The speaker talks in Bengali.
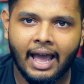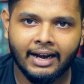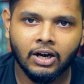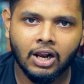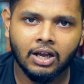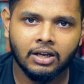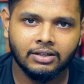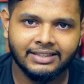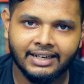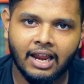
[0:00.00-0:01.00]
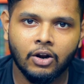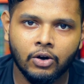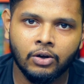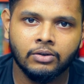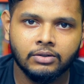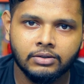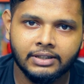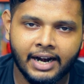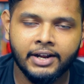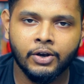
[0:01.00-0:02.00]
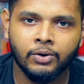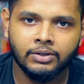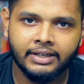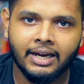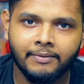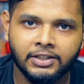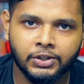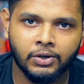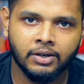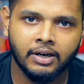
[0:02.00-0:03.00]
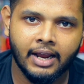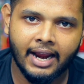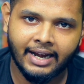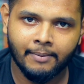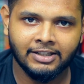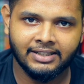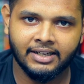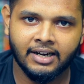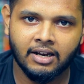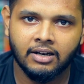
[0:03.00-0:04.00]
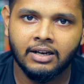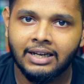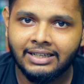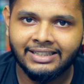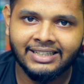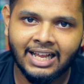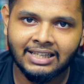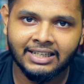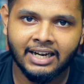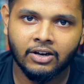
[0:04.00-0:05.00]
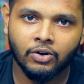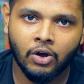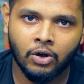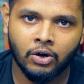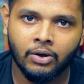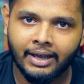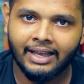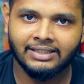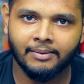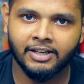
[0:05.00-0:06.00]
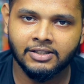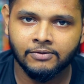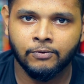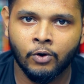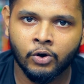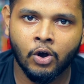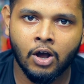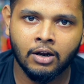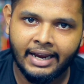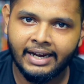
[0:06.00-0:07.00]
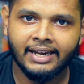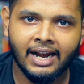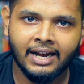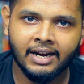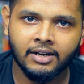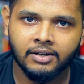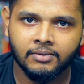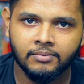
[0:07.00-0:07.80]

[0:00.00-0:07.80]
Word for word: অ্যানালগ সিগনাল হলো রেডিও টেলিভিশন এই টাইপের সিগন্যাল ডিজিটাল সিগনালগুলো হলো এস এম এস ফোন কল ইন্টারনেট